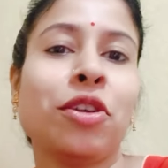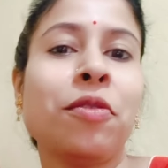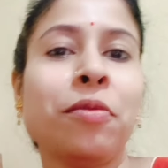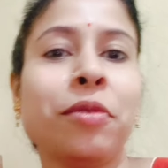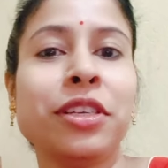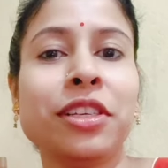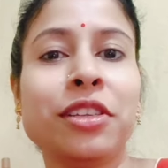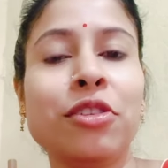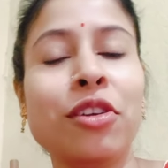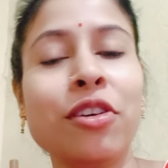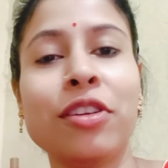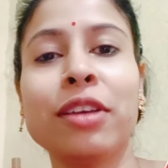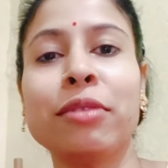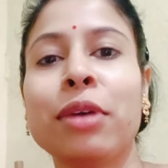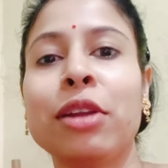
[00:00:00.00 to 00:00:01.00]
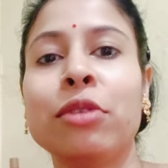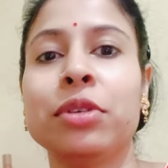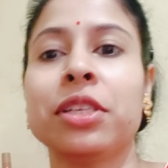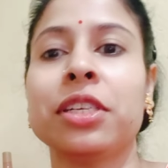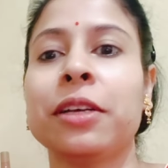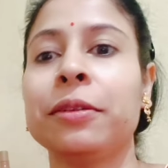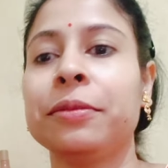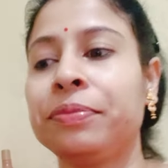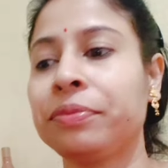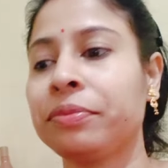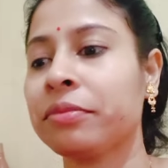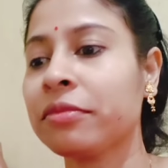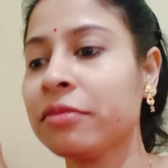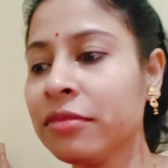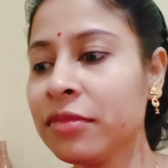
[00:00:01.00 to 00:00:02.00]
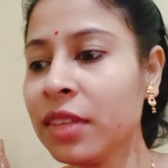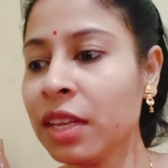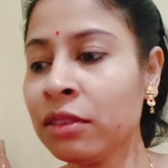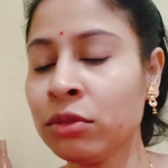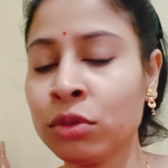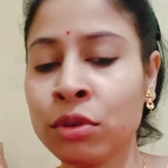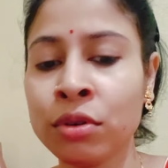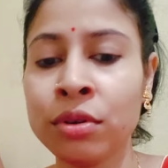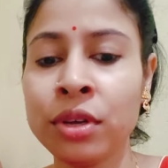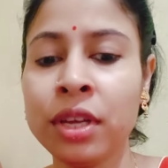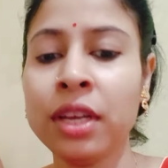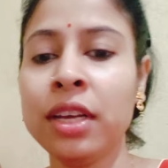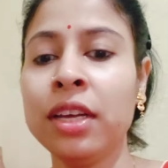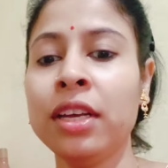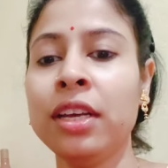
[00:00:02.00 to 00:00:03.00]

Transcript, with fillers: আর সমবয়সীদেরও অনেক ভালোবাসা তো